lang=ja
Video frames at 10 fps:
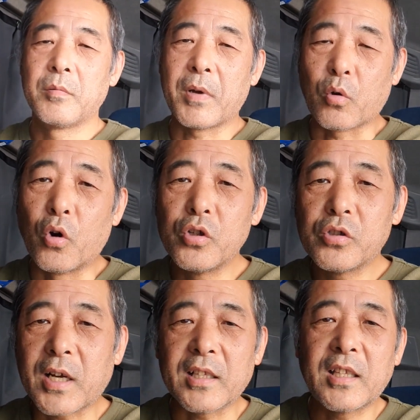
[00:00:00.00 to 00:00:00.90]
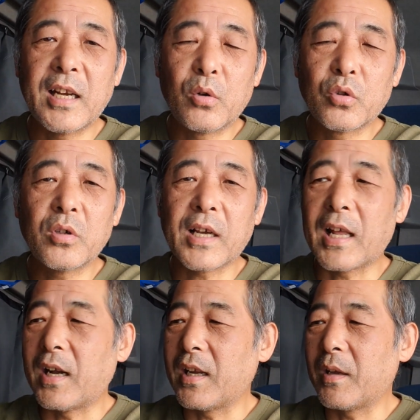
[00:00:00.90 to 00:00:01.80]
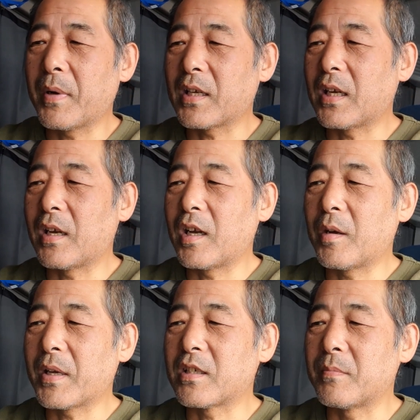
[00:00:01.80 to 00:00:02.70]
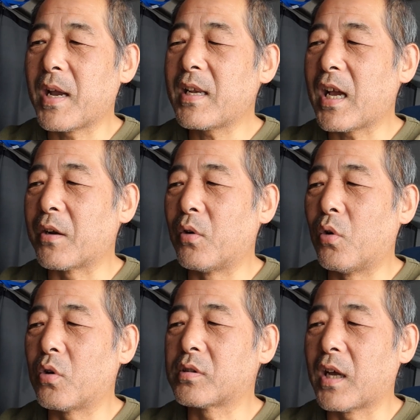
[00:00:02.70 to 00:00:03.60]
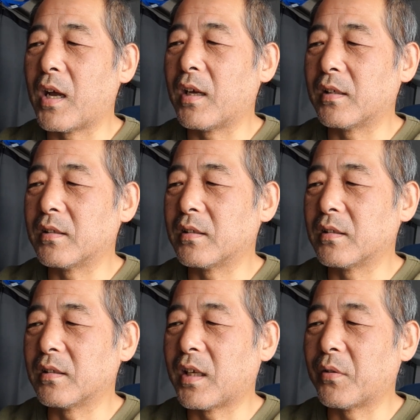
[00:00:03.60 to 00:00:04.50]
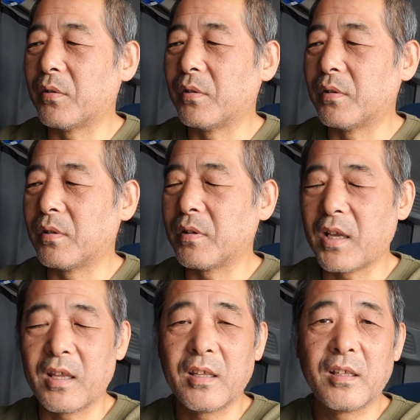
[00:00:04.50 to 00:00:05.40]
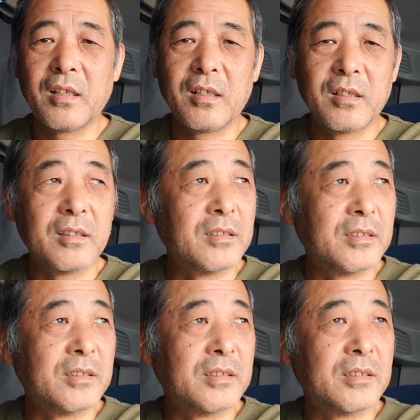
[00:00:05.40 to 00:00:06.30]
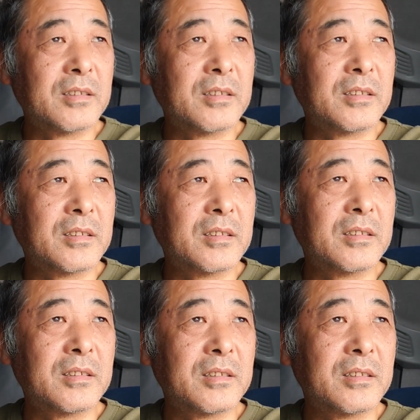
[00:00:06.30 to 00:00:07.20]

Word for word: まあ、こういう勝手な男だからね、まあ、まあ、しまいね、あの、奥さん、あの、ね、うーん、